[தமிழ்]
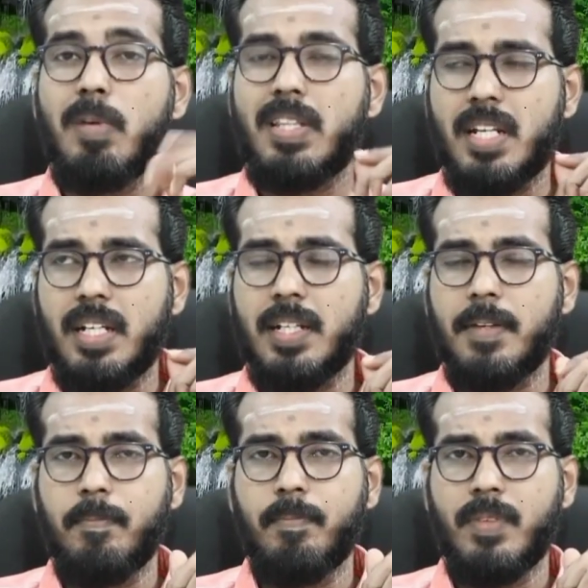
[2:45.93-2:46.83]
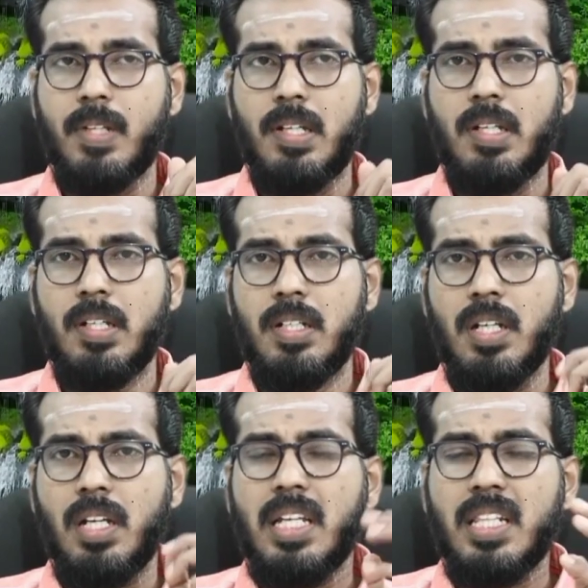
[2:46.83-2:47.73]
கும்பத்திற்கு
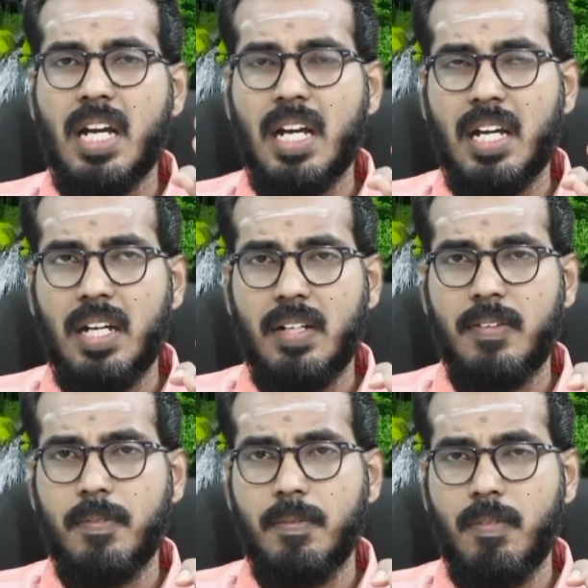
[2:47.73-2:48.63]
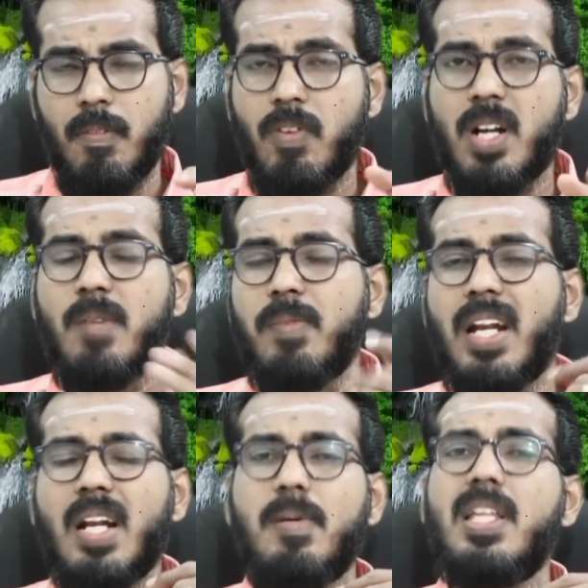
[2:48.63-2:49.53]
இந்த வருடம்
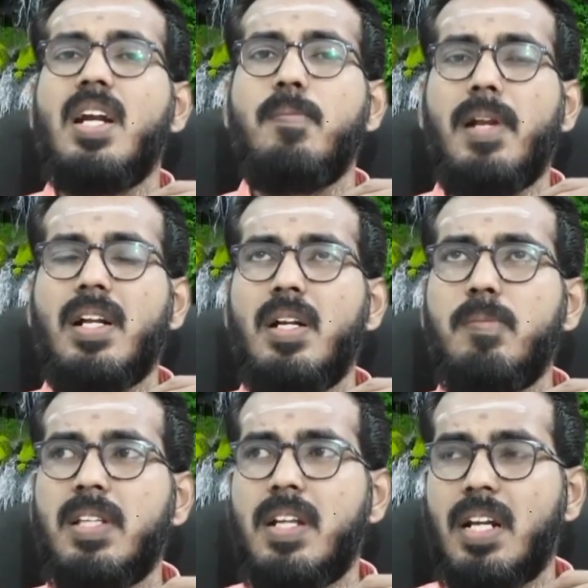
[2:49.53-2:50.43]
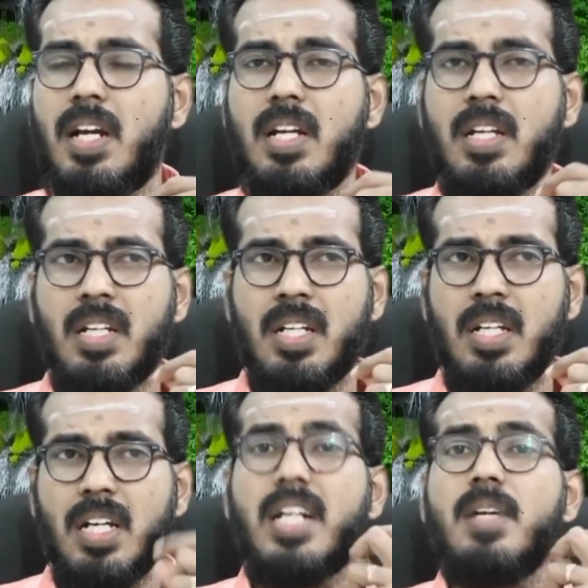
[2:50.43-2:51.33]
என்ன மாதிரியான பலன்கள்னு பார்த்துட்டிங்கன்னா
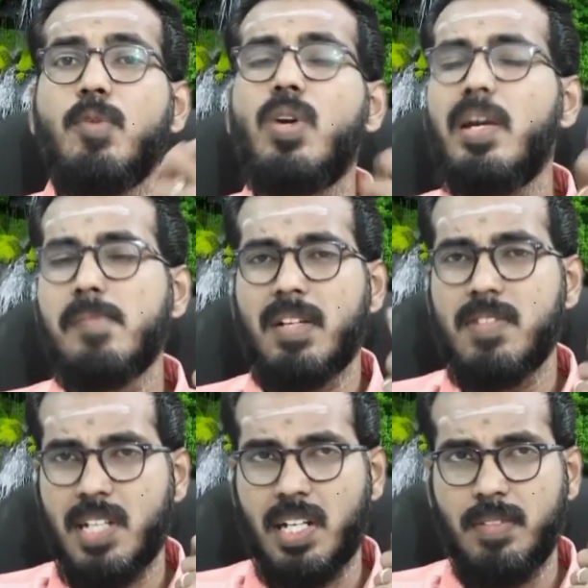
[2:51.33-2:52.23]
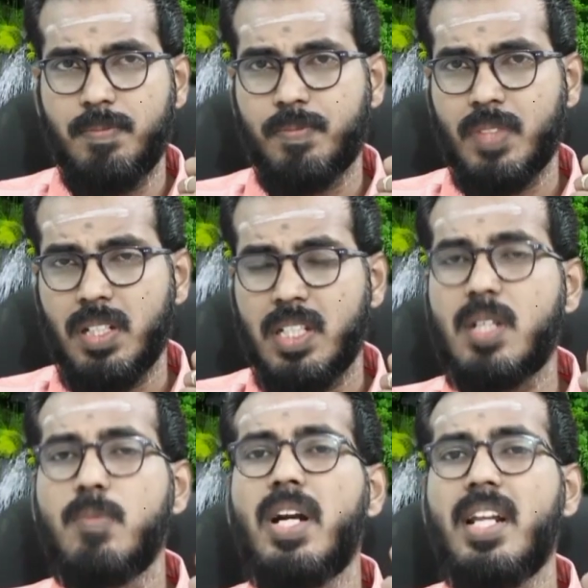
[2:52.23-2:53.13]
ரெண்டு முக்கியமான விஷயங்கள்
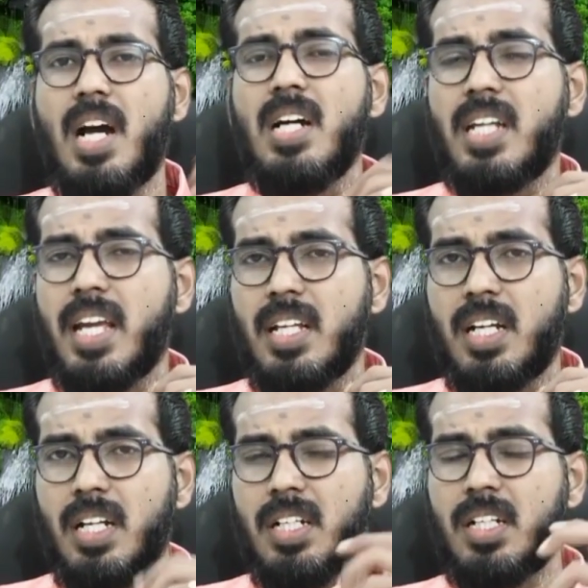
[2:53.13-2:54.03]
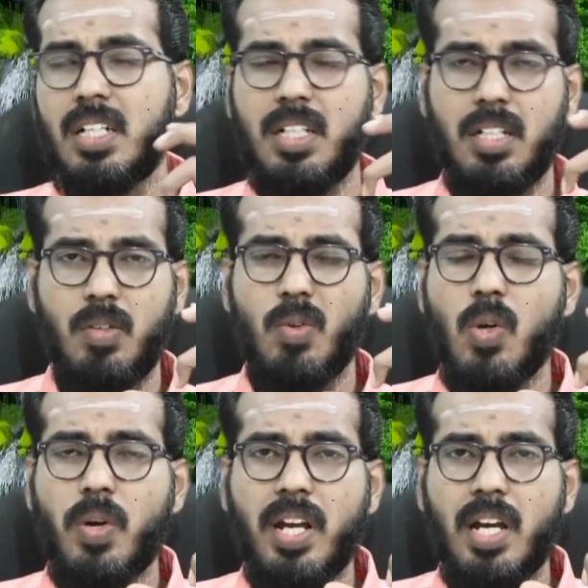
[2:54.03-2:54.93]
இதுக்கு முன்னாடி ராகு கேதுக்களுக்கு
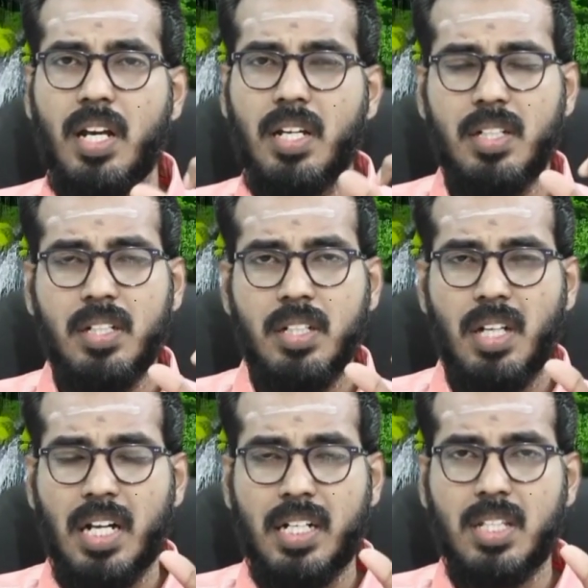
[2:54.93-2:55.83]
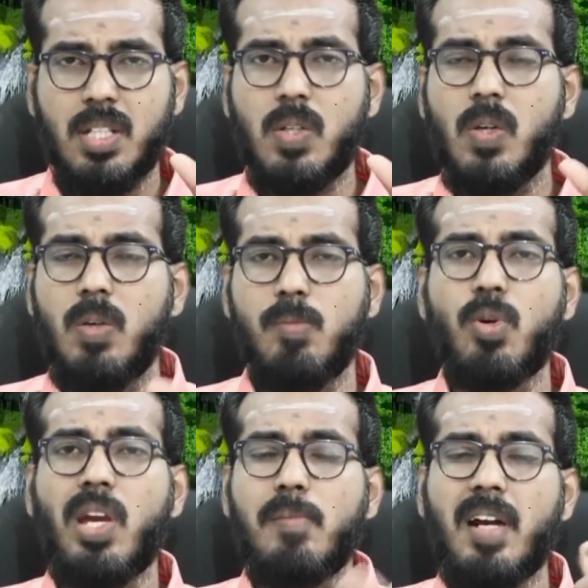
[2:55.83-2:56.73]
உங்களுடைய லக்னத்துக்கோ
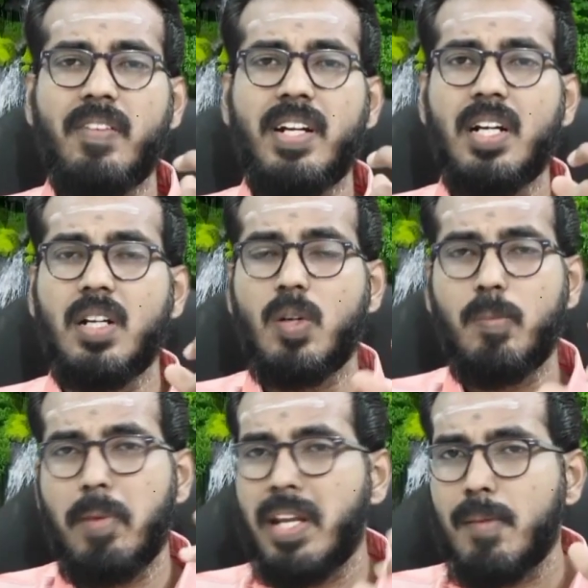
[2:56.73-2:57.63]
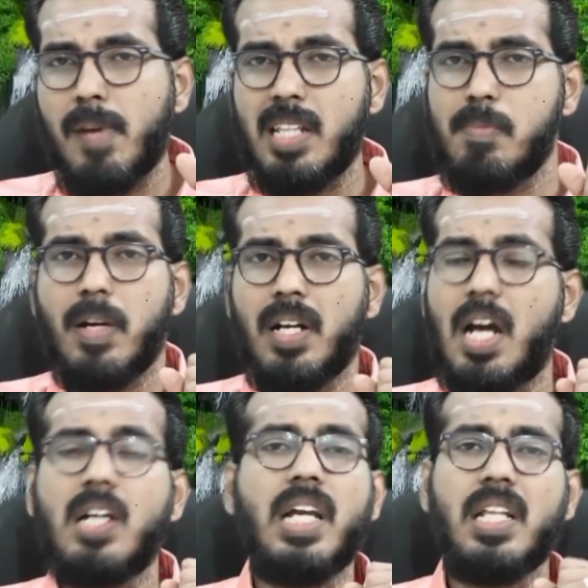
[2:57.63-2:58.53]
முக்கியமான வீடுகளுக்கோ பெரிய
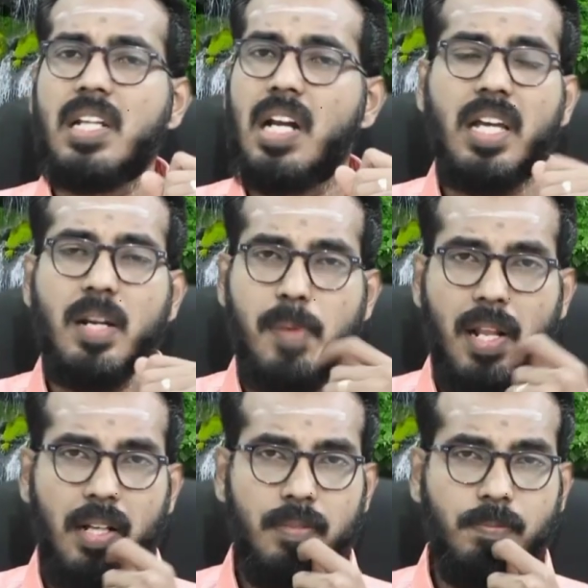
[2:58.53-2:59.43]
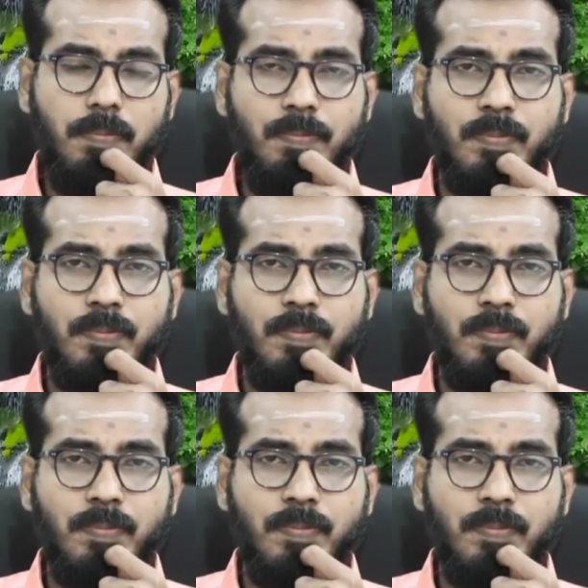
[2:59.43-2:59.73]
பாதிப்புகள் ராகு கேதுக்களால் ஏற்படலை